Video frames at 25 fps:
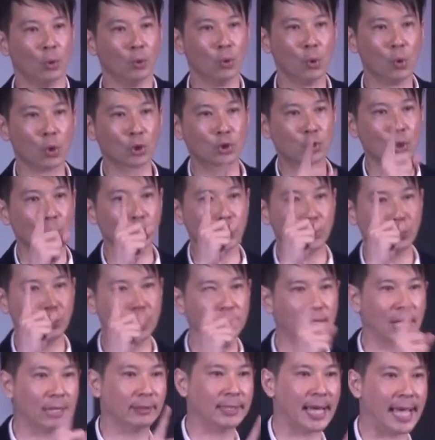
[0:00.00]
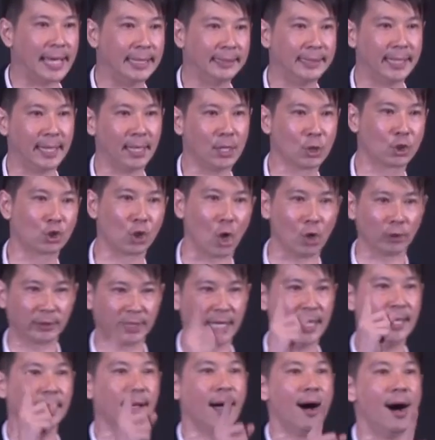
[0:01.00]
如果说你遇到那一天的时候，
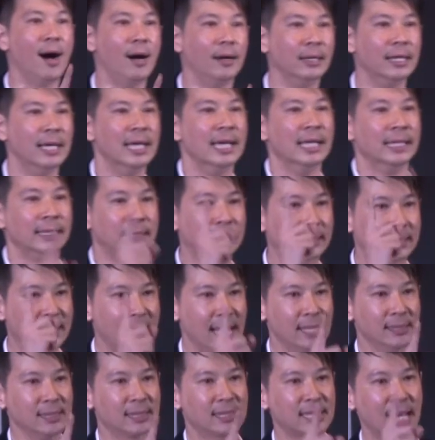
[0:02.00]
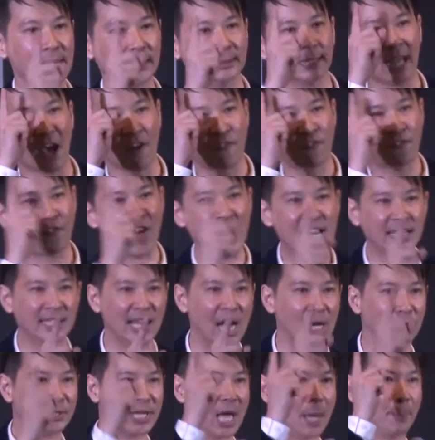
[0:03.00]
听好，天上的
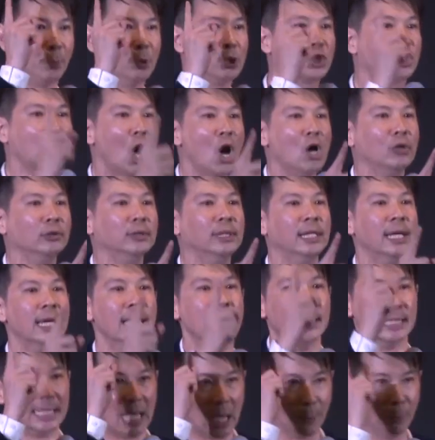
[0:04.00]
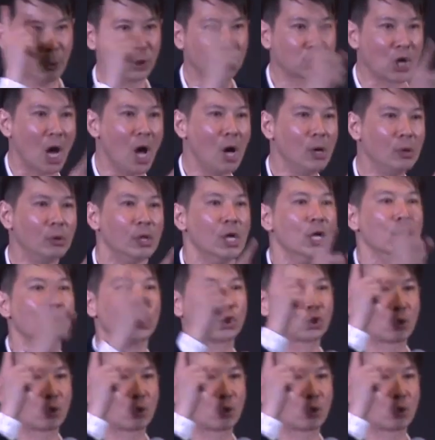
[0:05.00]
飞鸟也不种，也不收。